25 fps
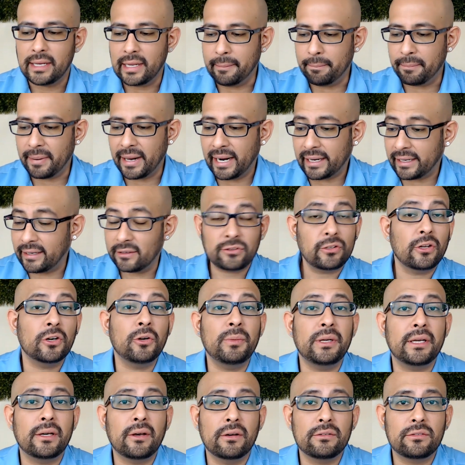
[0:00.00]
¿Y para qué
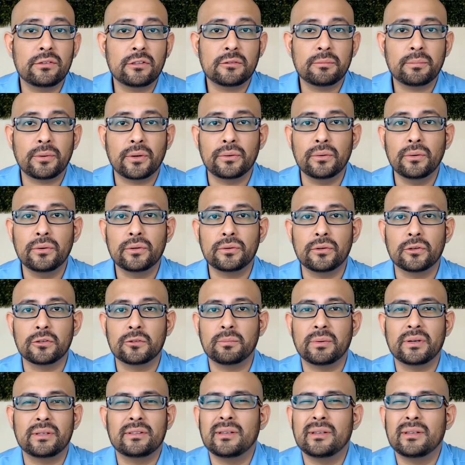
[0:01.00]
están ubicados estos productos?